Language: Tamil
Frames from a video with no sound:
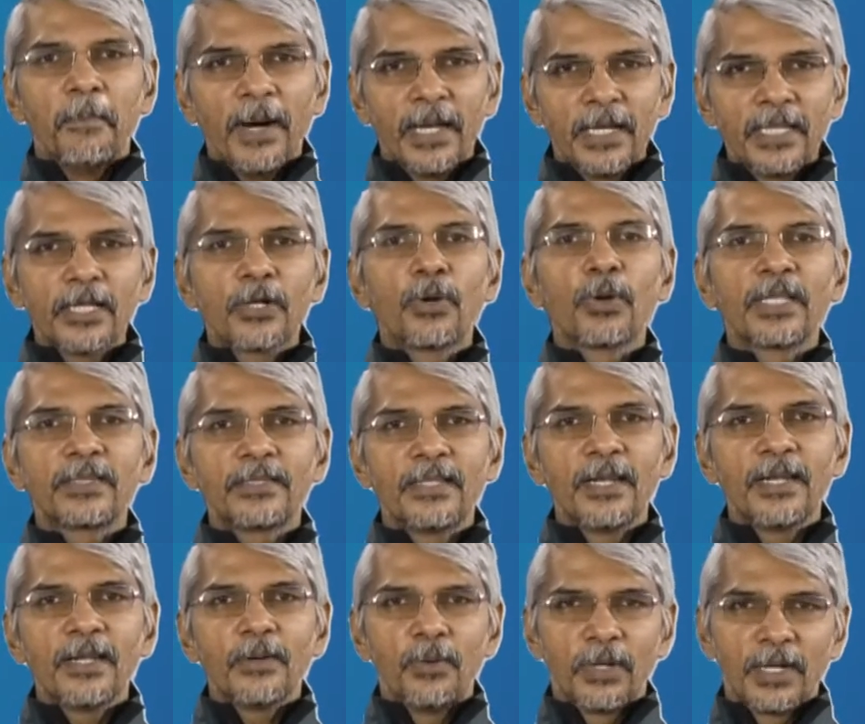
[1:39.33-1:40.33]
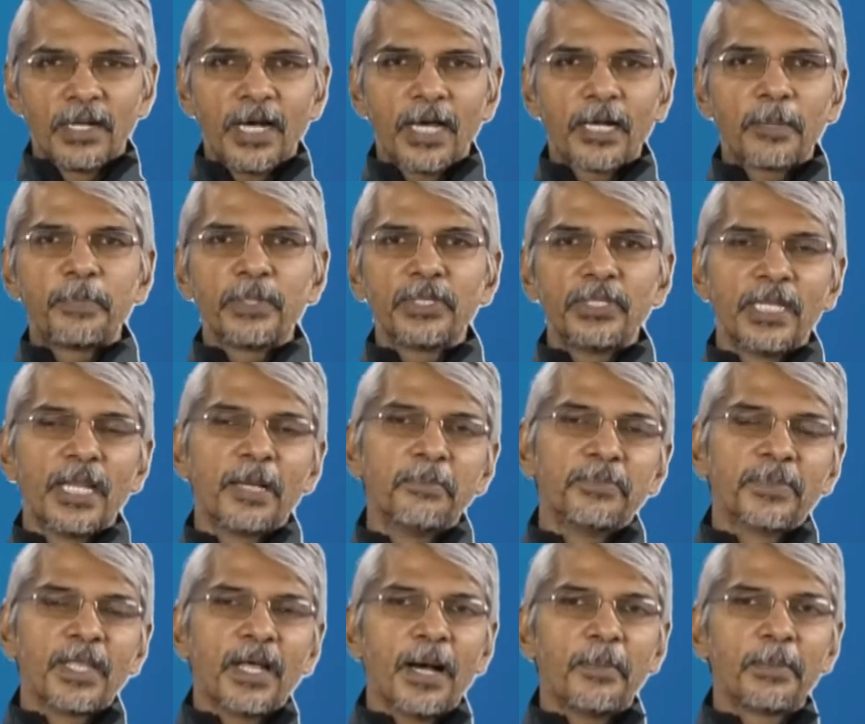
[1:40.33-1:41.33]
மனித குலத்தில் ஒரு கருப்பு தினம்
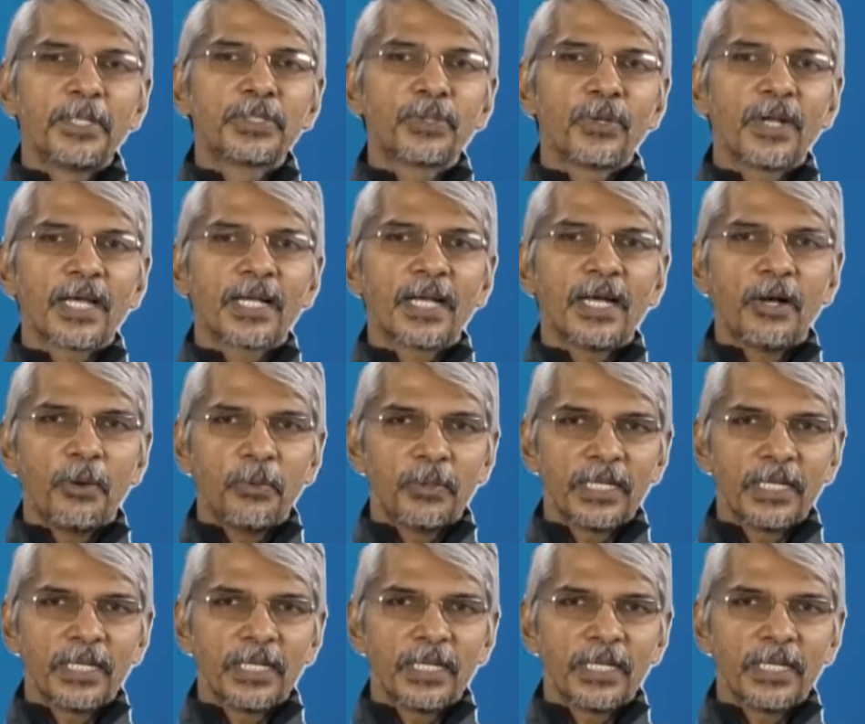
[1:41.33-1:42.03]
அப்படின்னு சொன்னாக்கா